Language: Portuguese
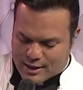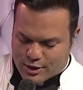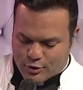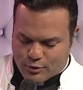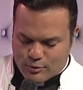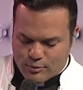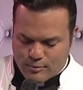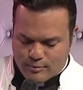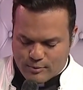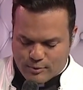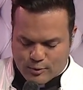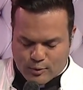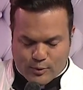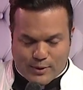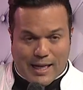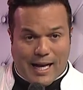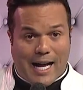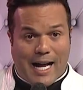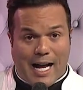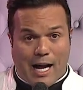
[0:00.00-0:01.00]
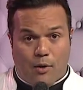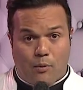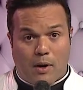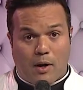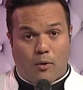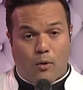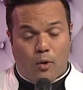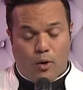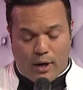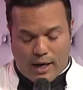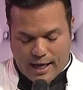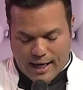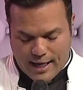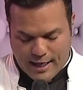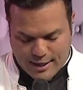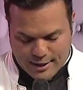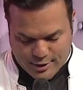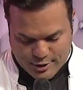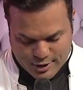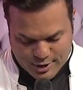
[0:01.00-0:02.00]
junto da água
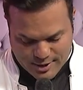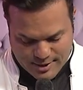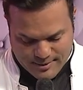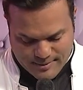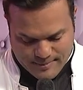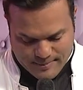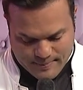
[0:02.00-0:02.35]
corrente